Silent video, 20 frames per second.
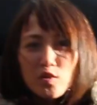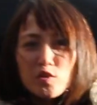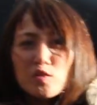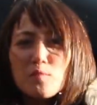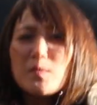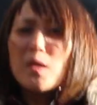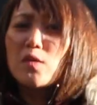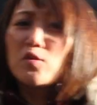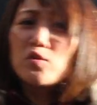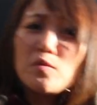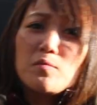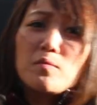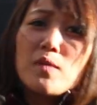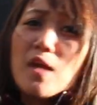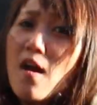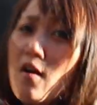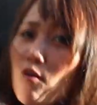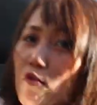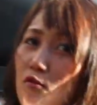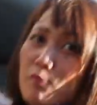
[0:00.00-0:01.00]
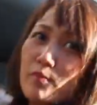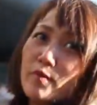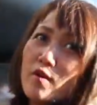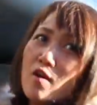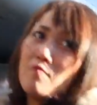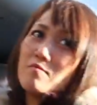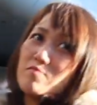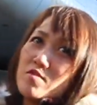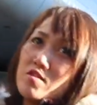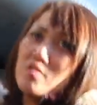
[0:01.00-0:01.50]
Gutom na gutom na ako,
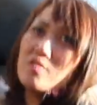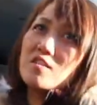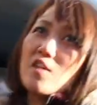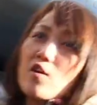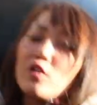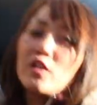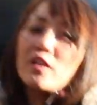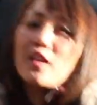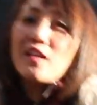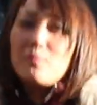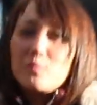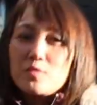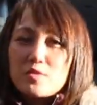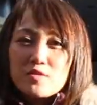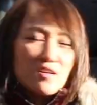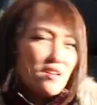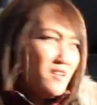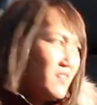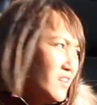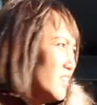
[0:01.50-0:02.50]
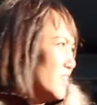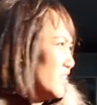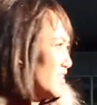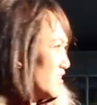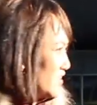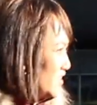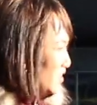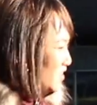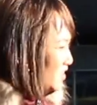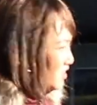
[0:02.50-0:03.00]
promise. Hindi ako nag-almusal.
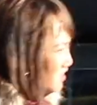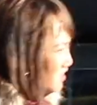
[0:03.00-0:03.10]
Ah. Talaga,